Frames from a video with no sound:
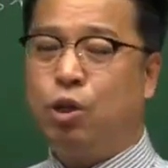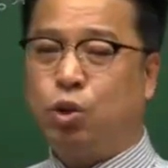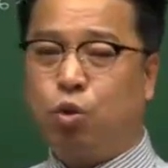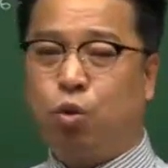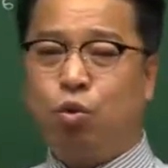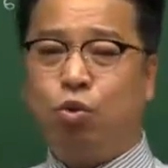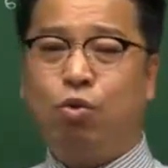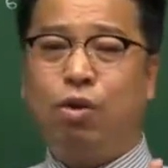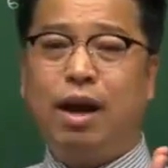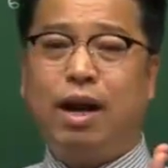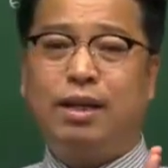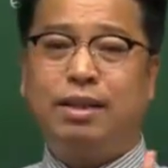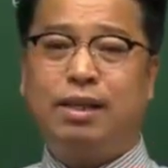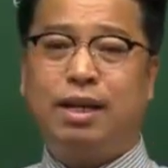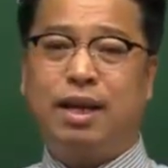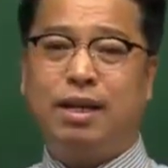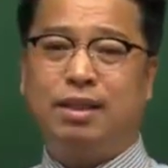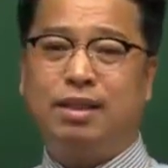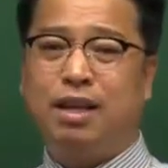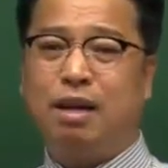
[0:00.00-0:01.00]

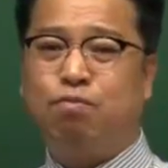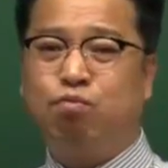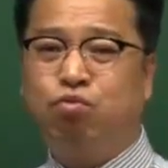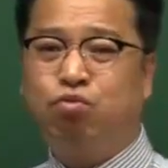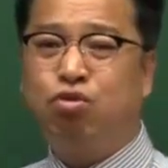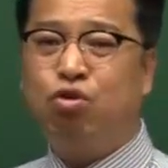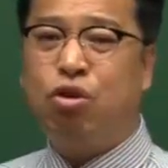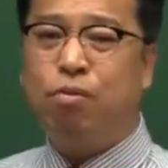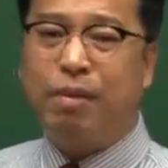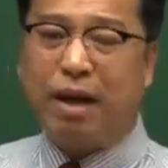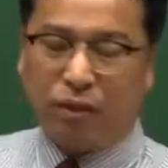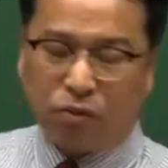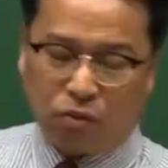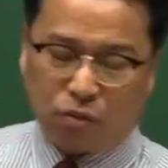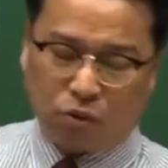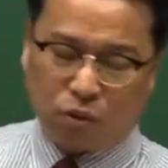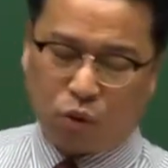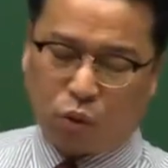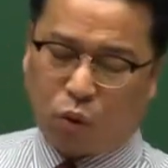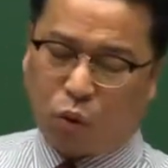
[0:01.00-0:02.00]
초등학생한테
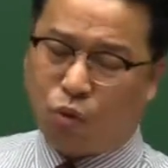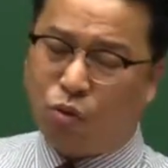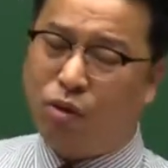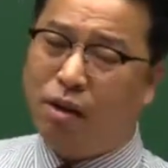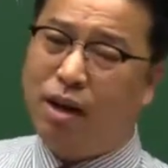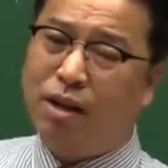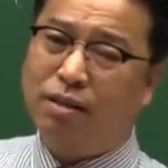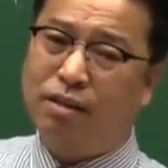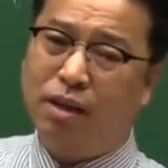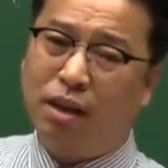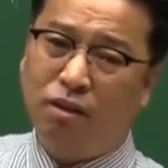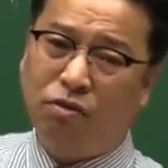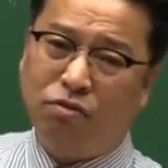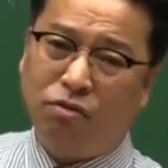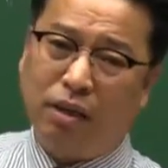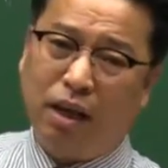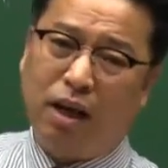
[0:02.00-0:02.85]
물어봐도 초등학생도